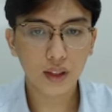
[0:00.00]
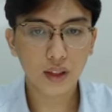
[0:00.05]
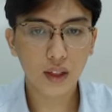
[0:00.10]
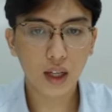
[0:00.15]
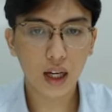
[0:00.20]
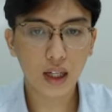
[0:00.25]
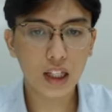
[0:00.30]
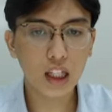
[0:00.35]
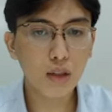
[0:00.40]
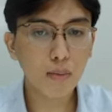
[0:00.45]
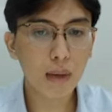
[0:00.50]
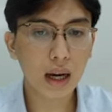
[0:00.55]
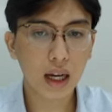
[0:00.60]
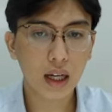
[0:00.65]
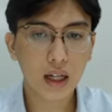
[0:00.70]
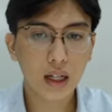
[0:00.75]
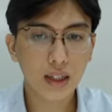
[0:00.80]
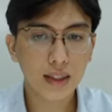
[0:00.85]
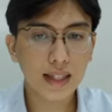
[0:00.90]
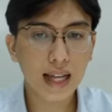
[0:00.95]
đấy, nhưng mà
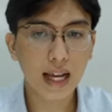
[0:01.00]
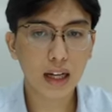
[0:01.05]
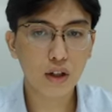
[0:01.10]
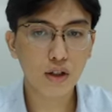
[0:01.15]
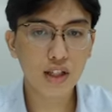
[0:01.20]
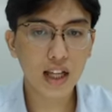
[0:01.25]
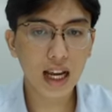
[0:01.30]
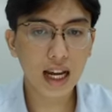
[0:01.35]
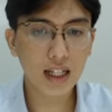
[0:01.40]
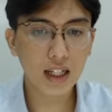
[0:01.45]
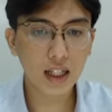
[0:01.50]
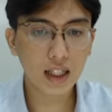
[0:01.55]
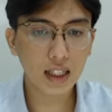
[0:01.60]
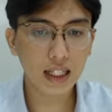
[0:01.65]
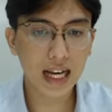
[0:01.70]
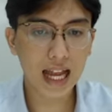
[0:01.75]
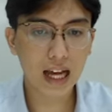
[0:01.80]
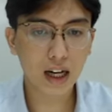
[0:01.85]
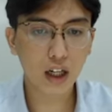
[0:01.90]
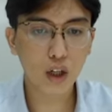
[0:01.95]
để nó dễ ăn nhất
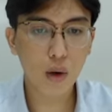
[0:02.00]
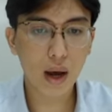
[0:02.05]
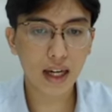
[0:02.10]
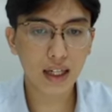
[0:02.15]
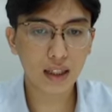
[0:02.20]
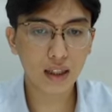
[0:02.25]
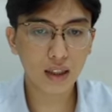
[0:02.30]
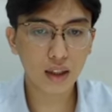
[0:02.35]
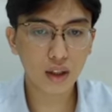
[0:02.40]
là cái đoạn